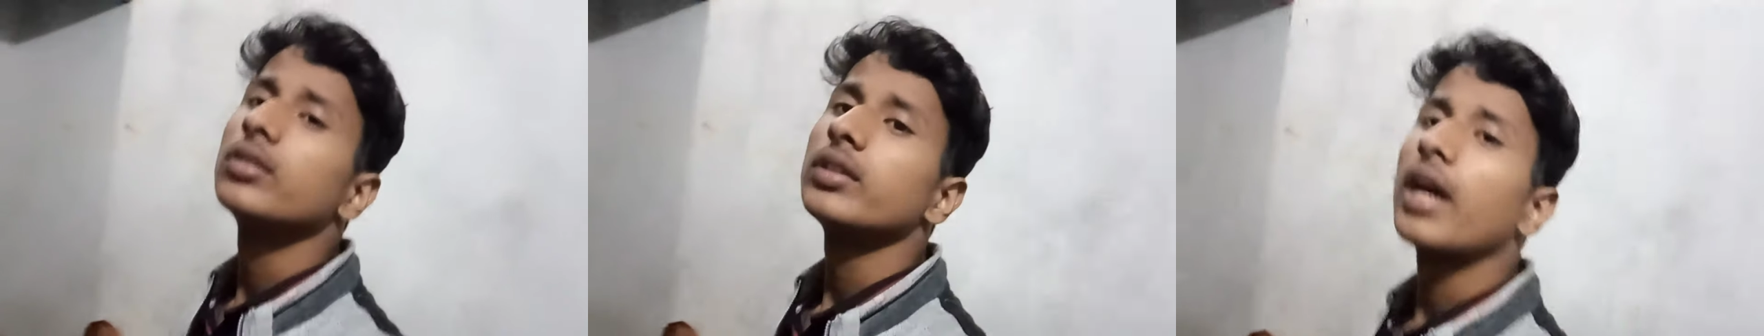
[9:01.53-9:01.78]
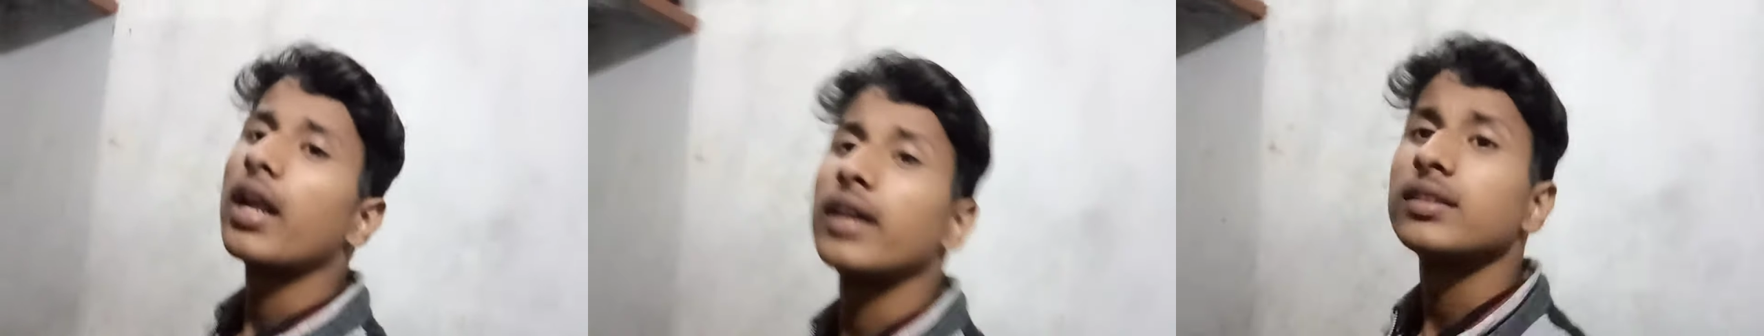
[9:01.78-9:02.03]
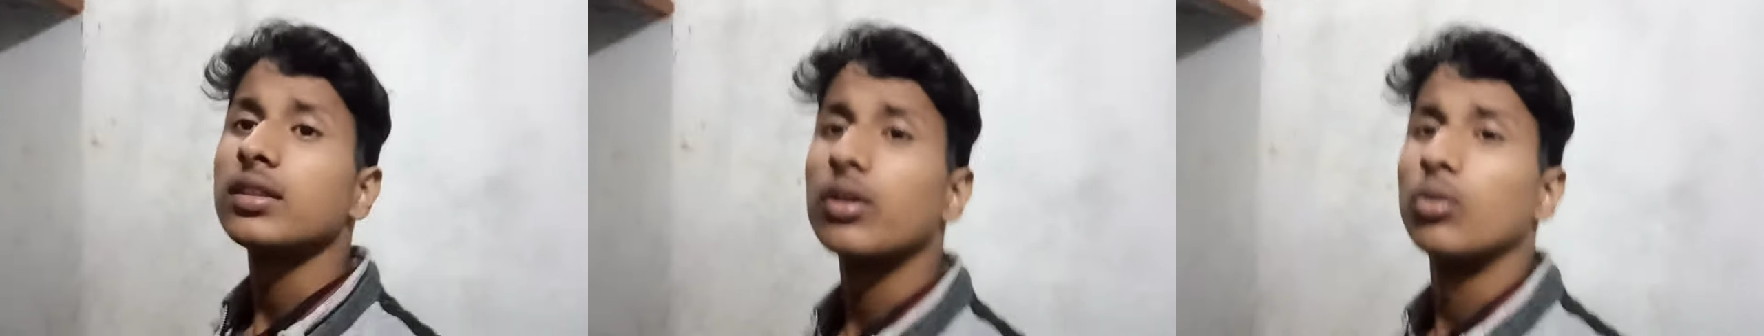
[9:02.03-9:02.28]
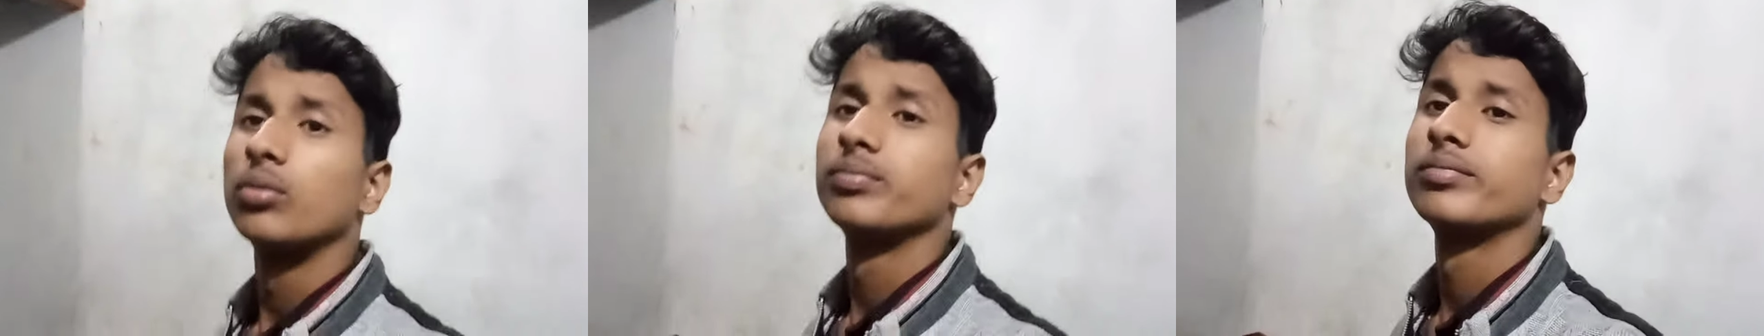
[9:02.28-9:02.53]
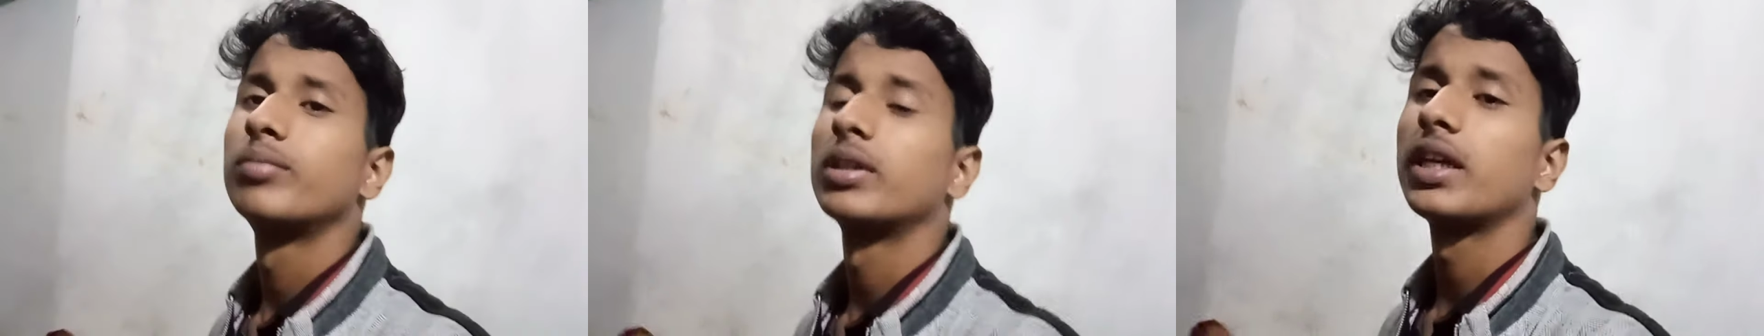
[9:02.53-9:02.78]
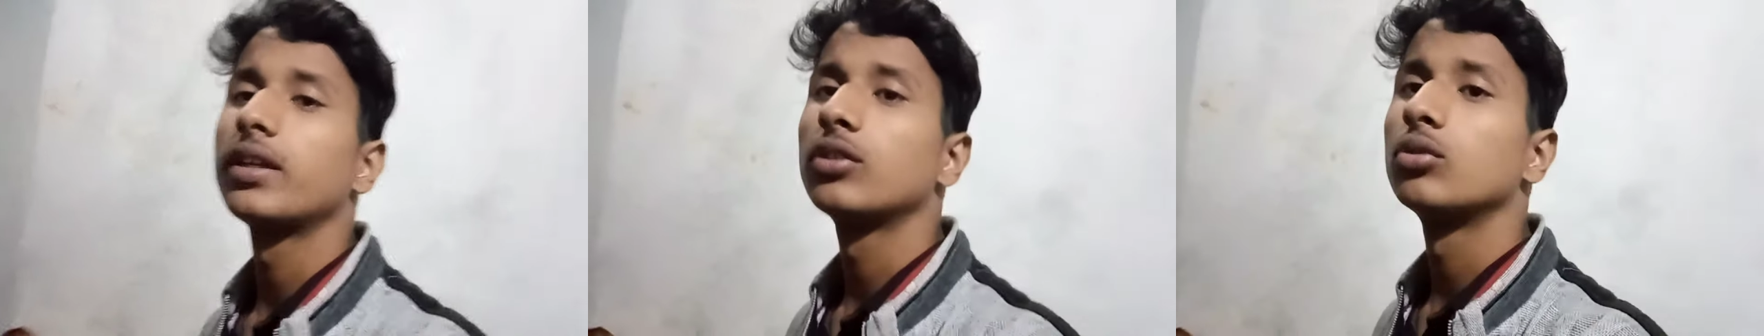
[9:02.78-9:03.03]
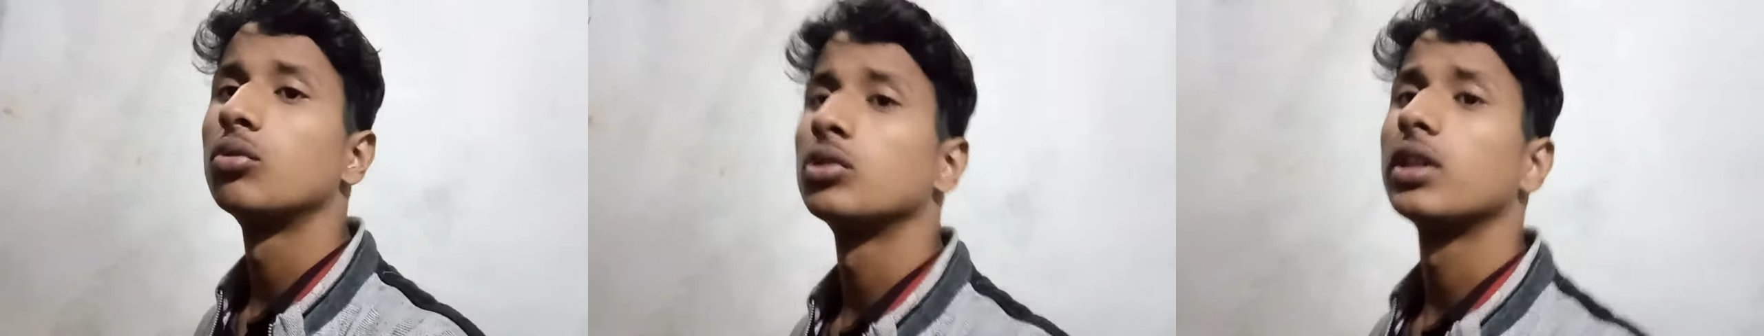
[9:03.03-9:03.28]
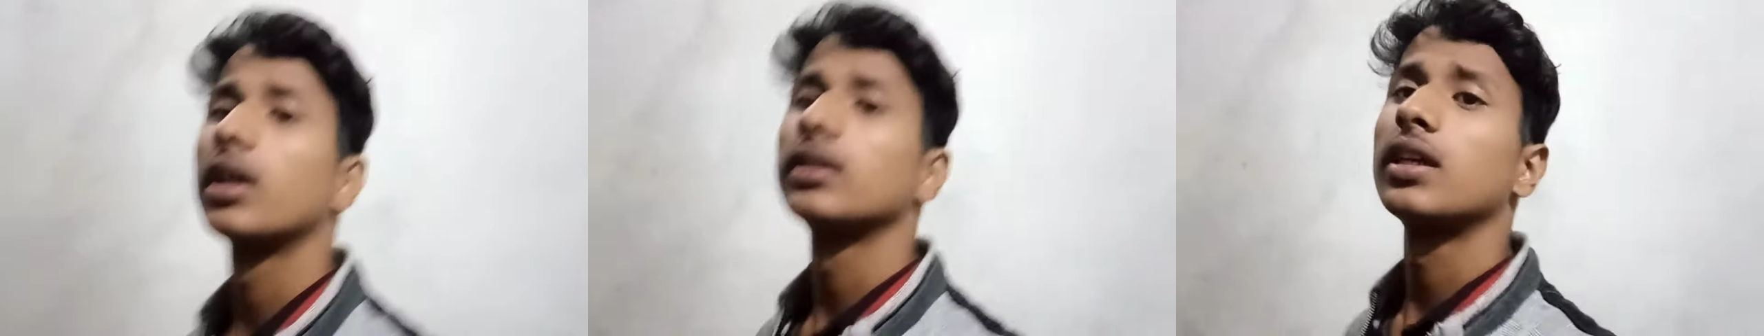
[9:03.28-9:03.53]
तो यार ऐसे पता नहीं क्यों
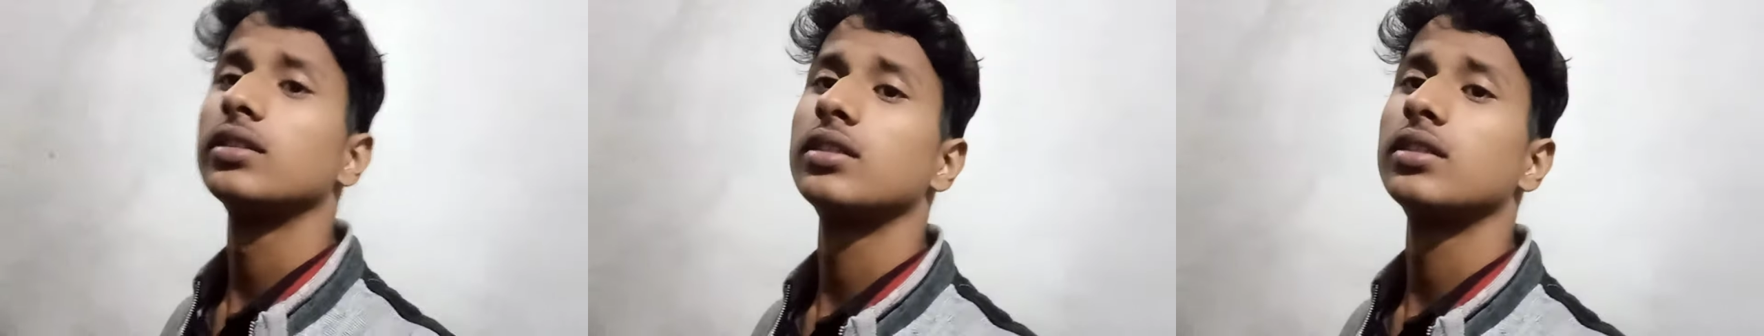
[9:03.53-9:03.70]
होते रहते